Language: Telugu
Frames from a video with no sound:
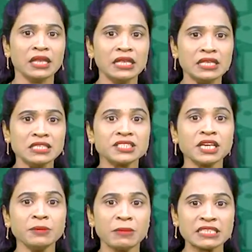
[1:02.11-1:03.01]
ఈ
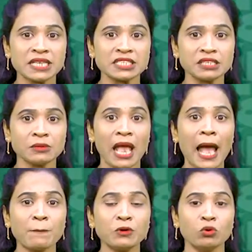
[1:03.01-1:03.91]
ఇన్స్టంట్ మెసేజింగ్
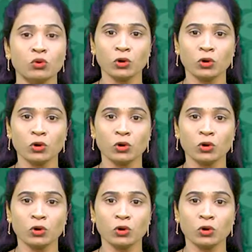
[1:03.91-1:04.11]
యాప్ను